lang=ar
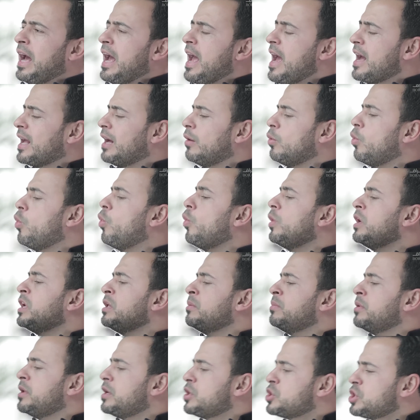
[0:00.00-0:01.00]
حاجة وهو
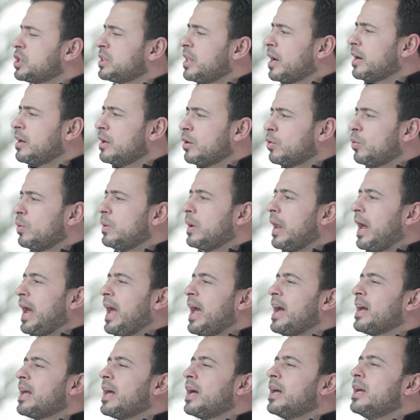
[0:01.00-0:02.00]
اللي بيرشدك لكل
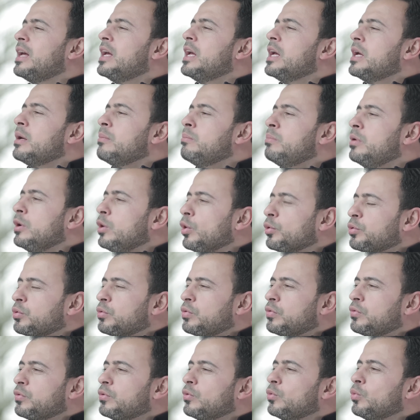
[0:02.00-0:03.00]
حاجة
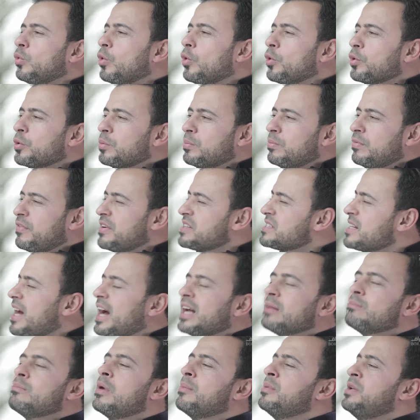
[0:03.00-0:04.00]
بلطف وقرب
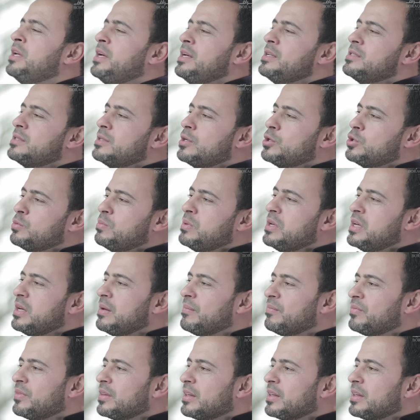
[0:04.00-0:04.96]
فساعات ما بنحسش بيه